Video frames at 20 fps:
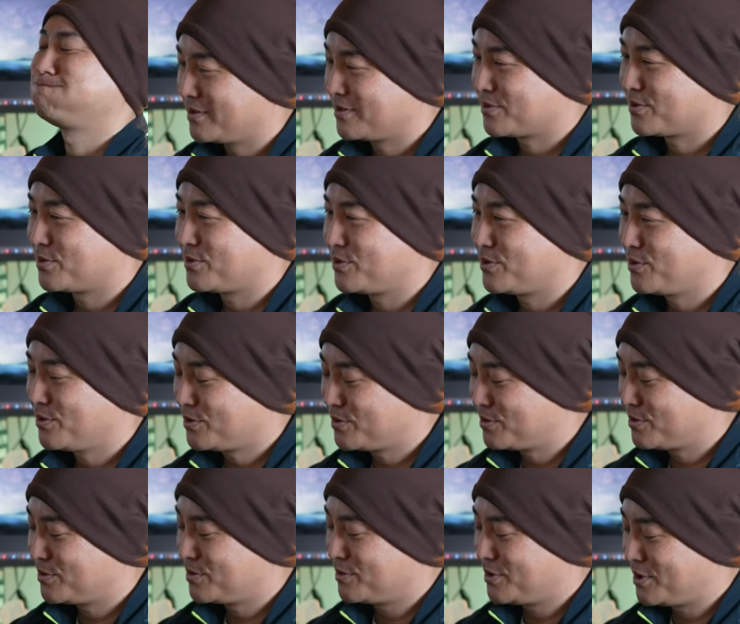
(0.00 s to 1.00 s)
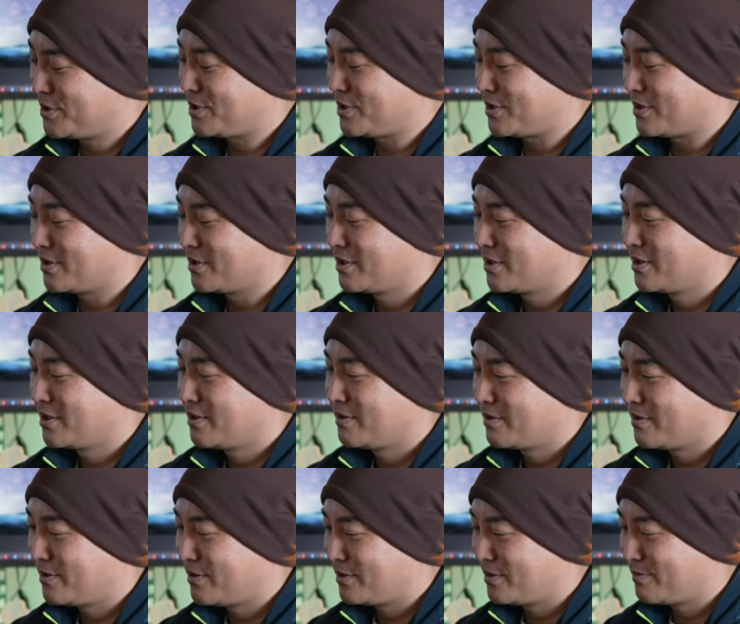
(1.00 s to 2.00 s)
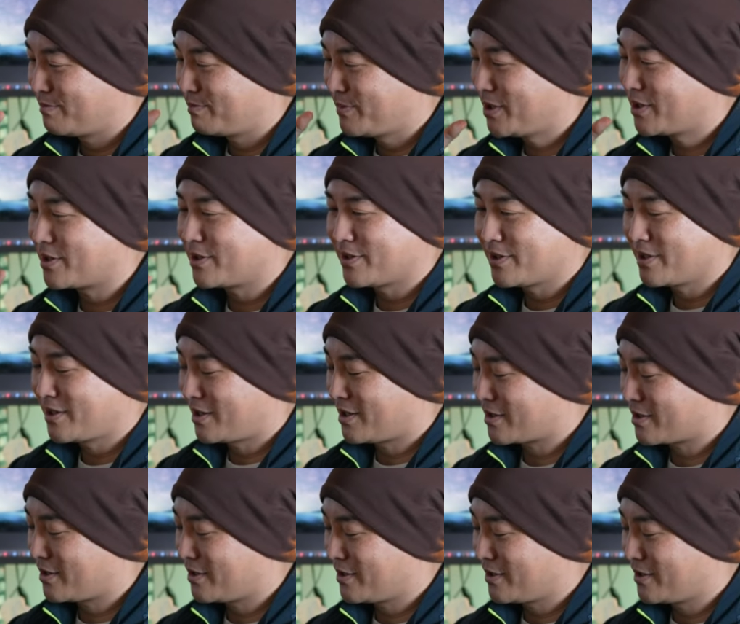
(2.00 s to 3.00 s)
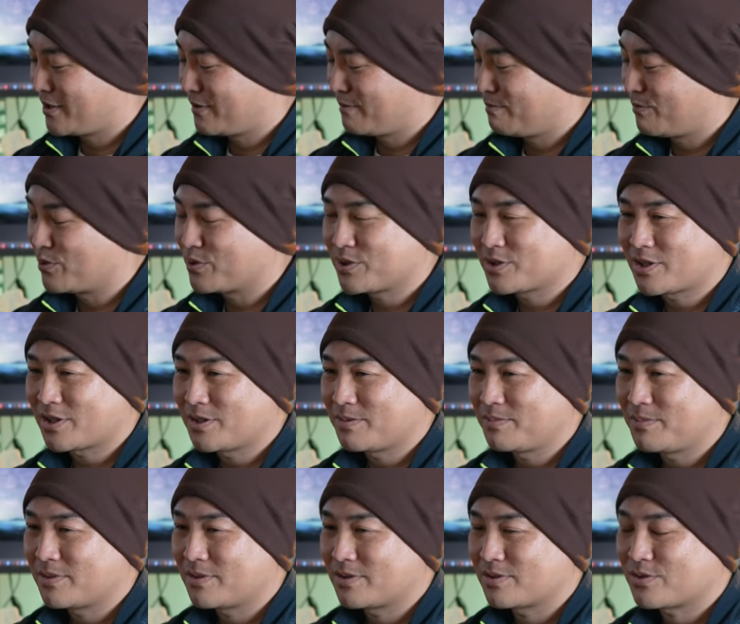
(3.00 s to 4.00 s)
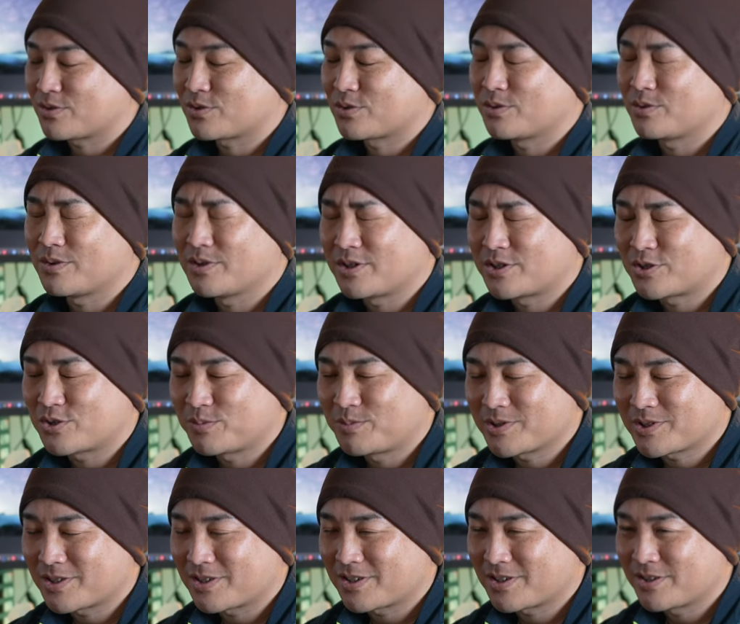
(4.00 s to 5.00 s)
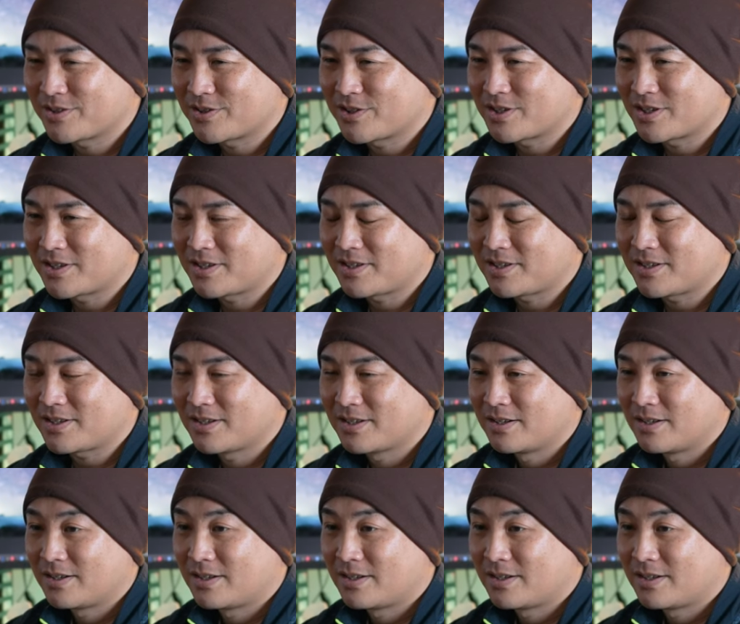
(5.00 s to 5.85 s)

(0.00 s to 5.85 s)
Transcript: その夜に目がね赤いモニターでちょっと液晶モニター明るいから